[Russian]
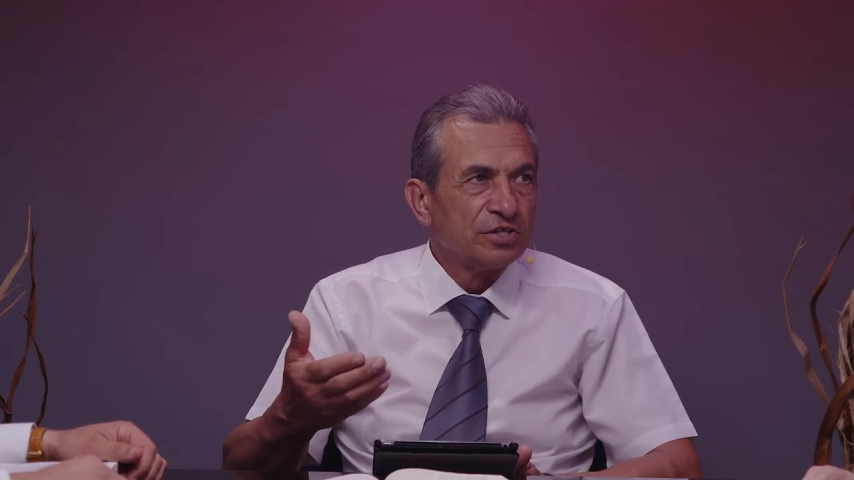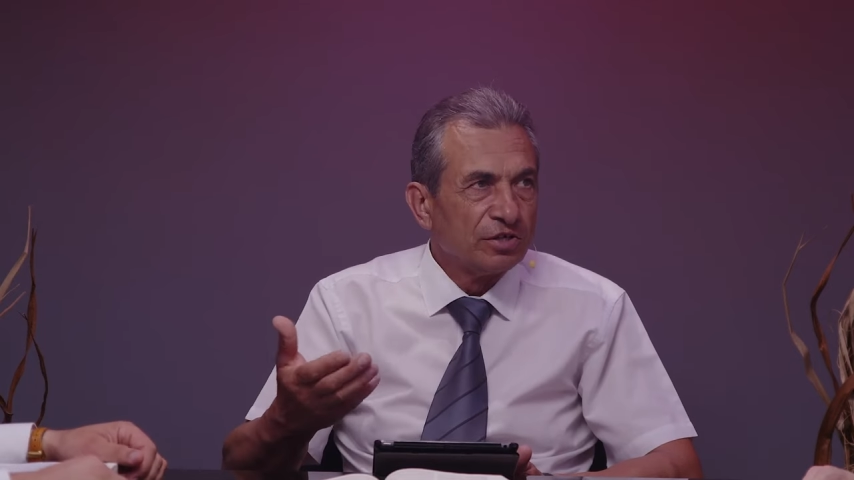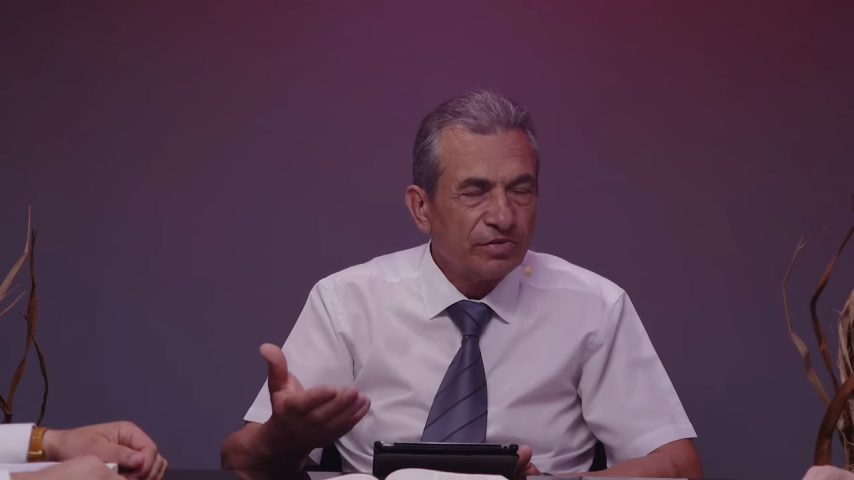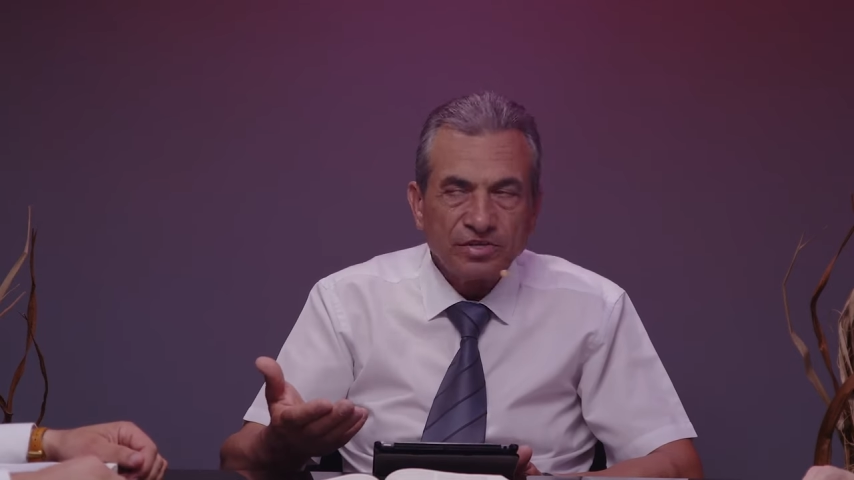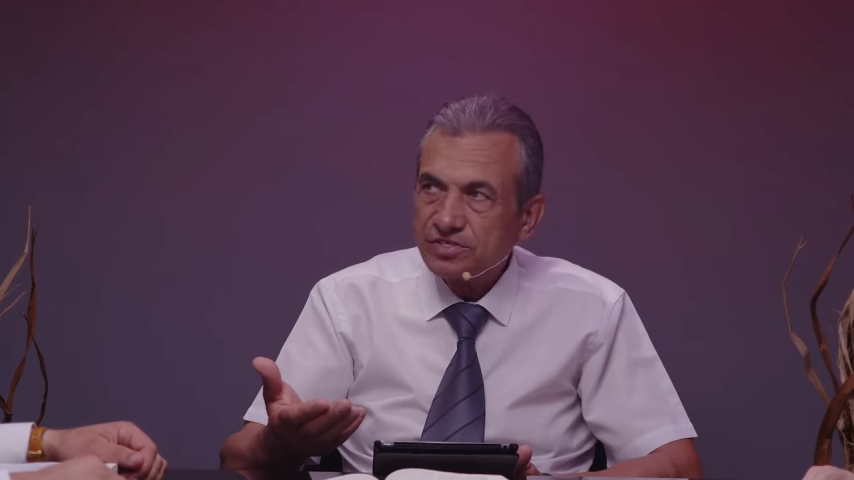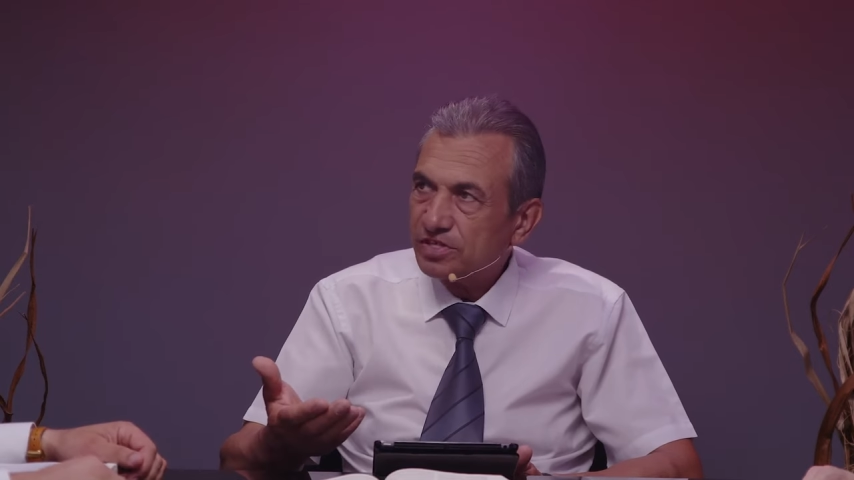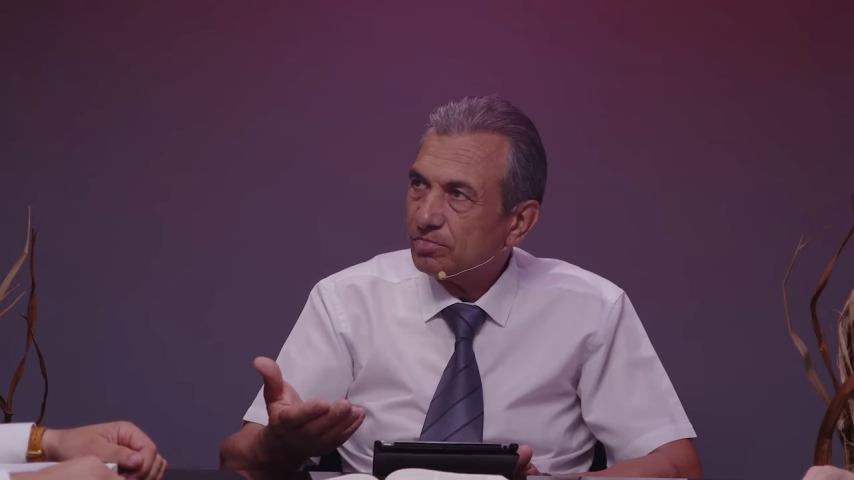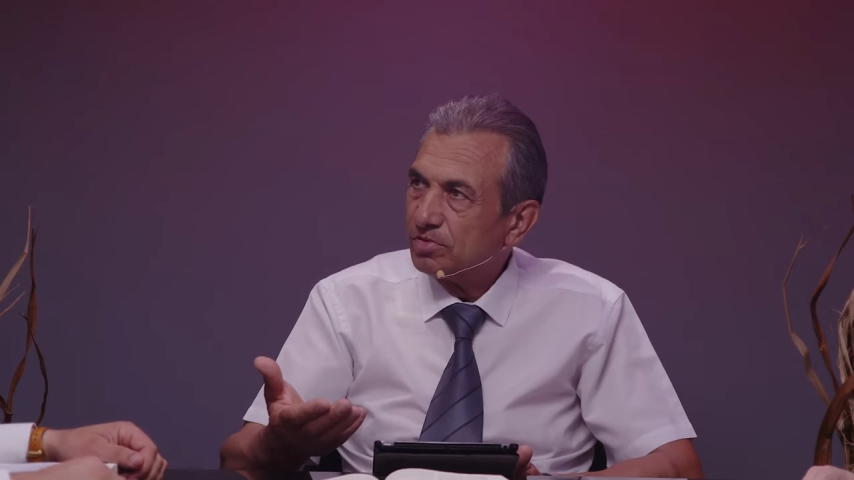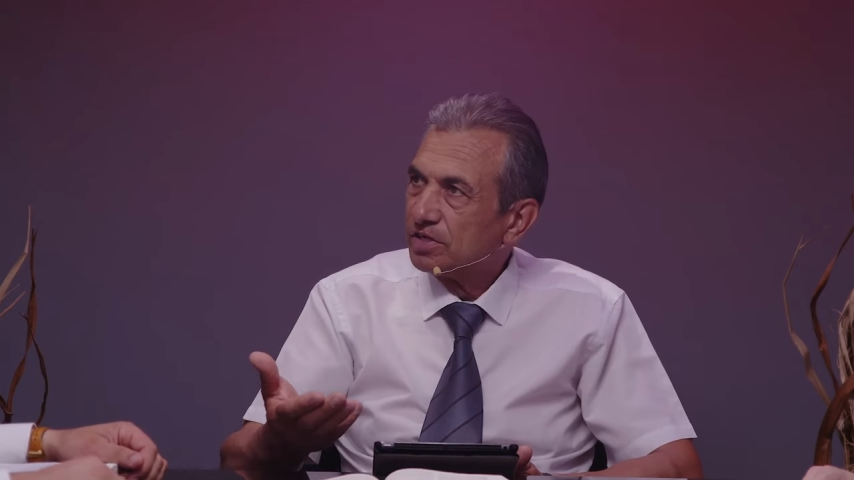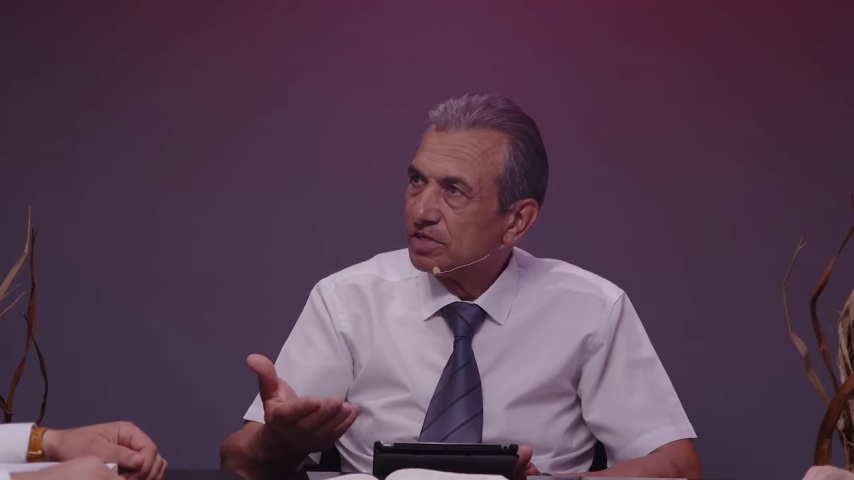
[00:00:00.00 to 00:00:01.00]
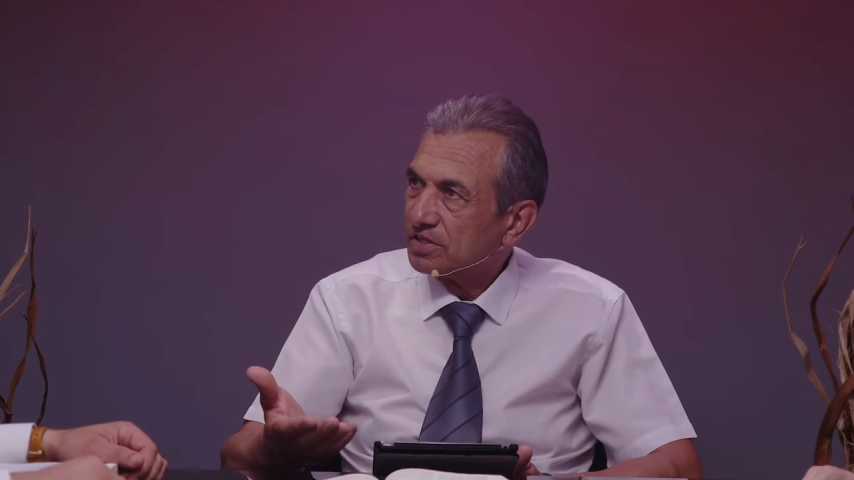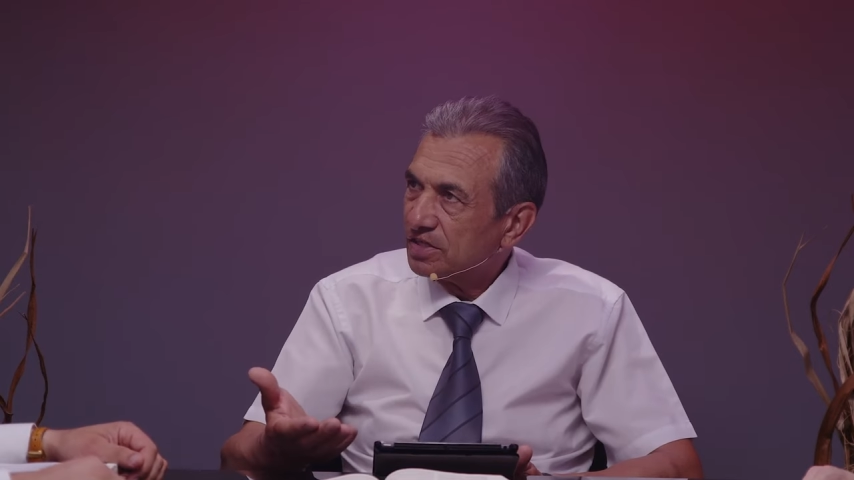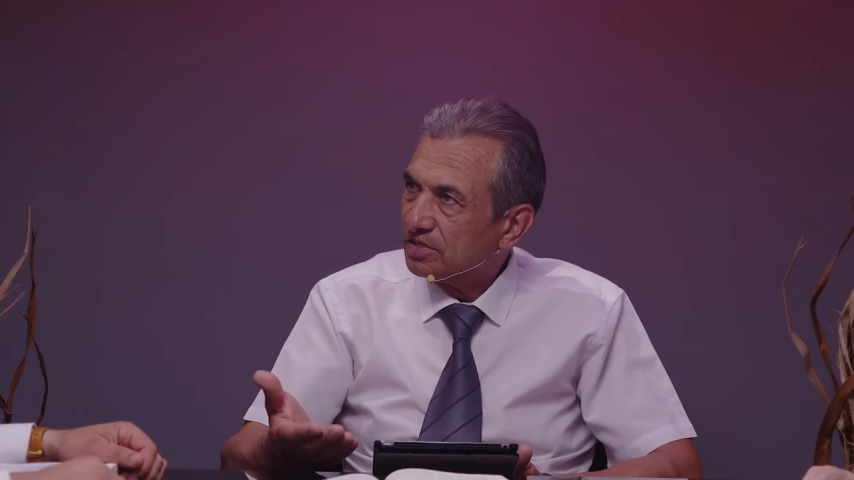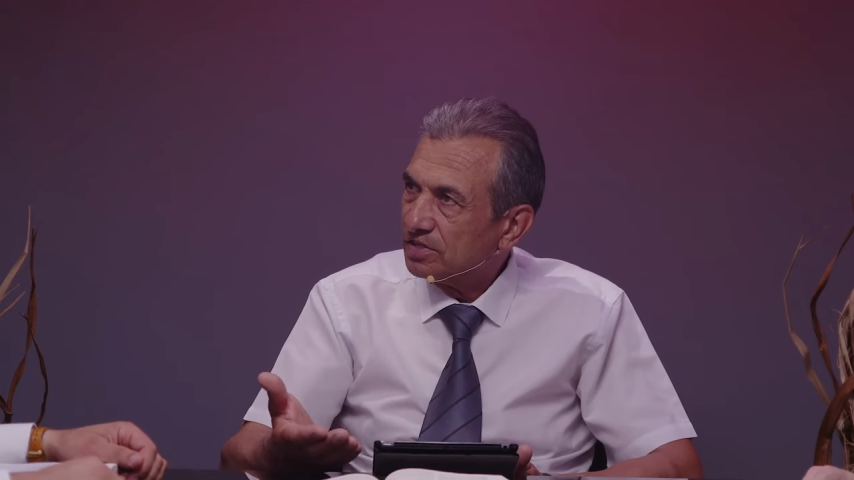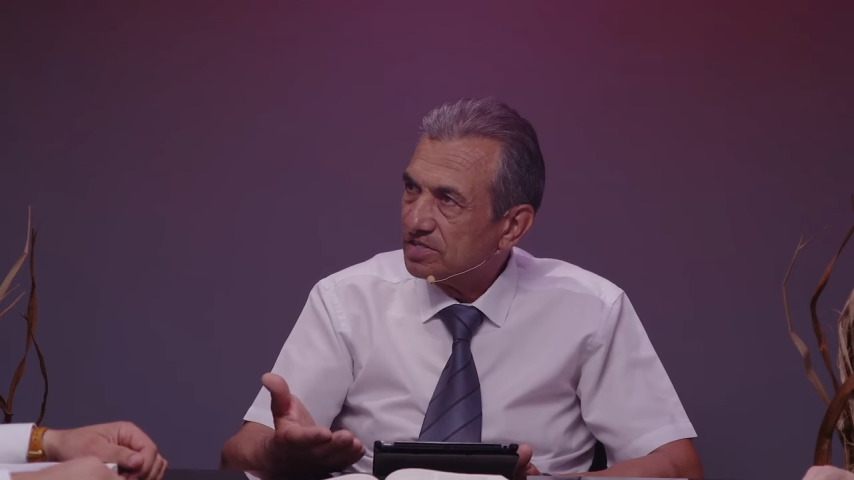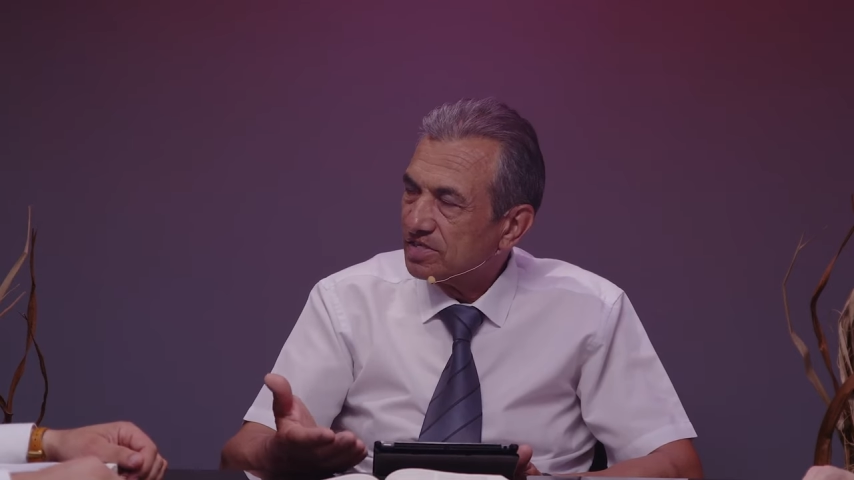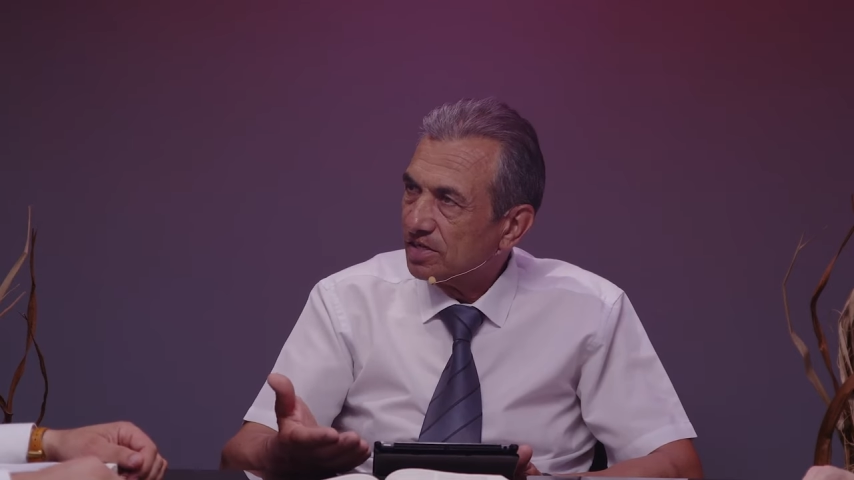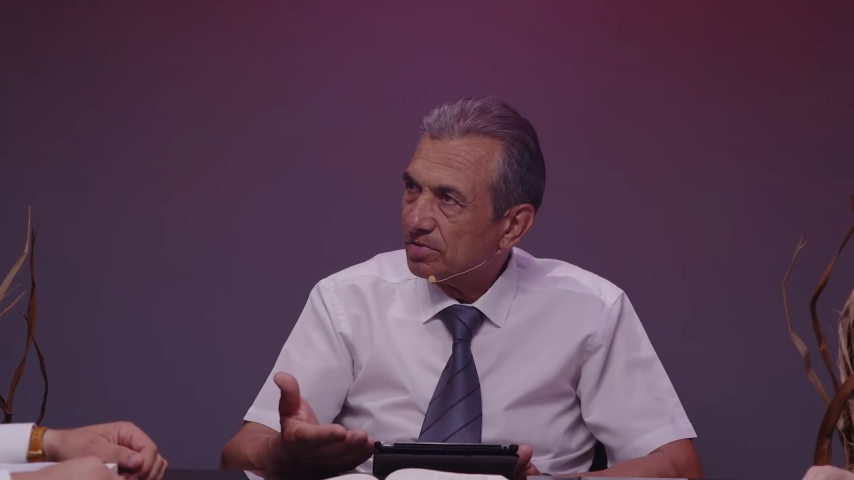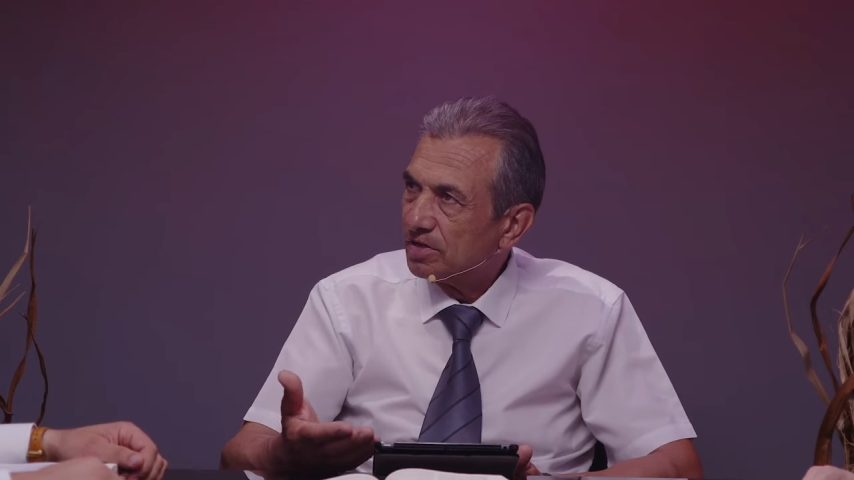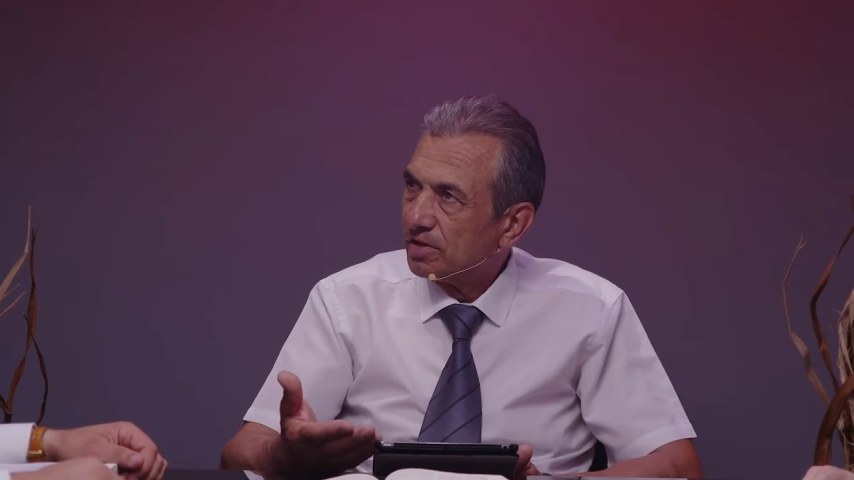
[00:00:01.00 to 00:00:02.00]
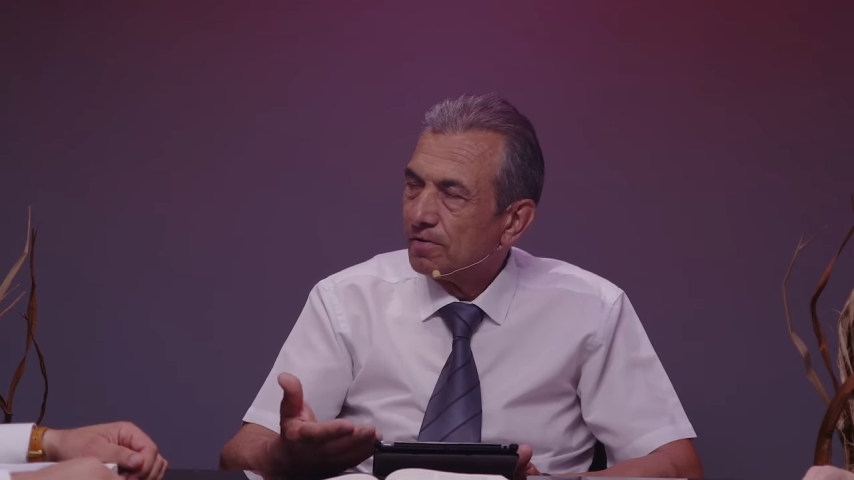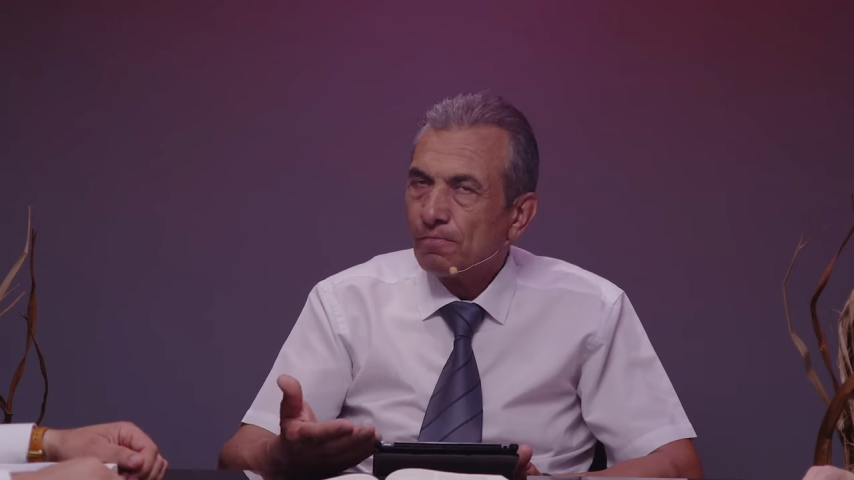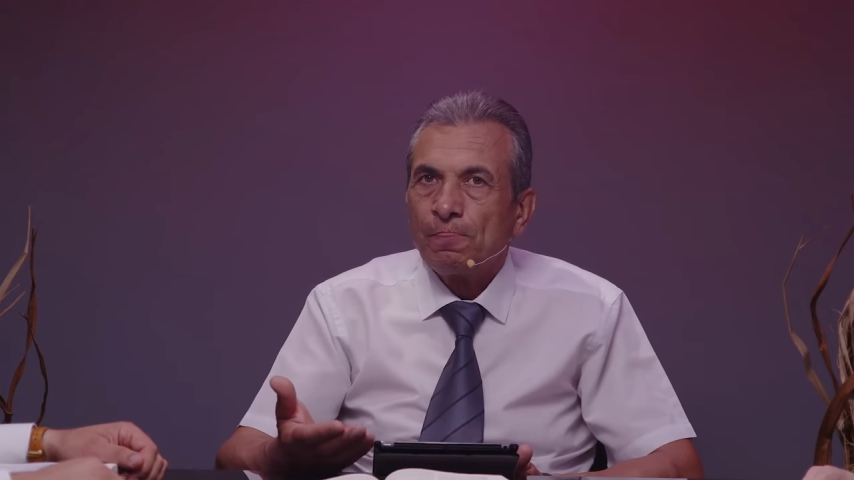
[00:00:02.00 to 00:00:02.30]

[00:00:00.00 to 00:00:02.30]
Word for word: человеческими традициями.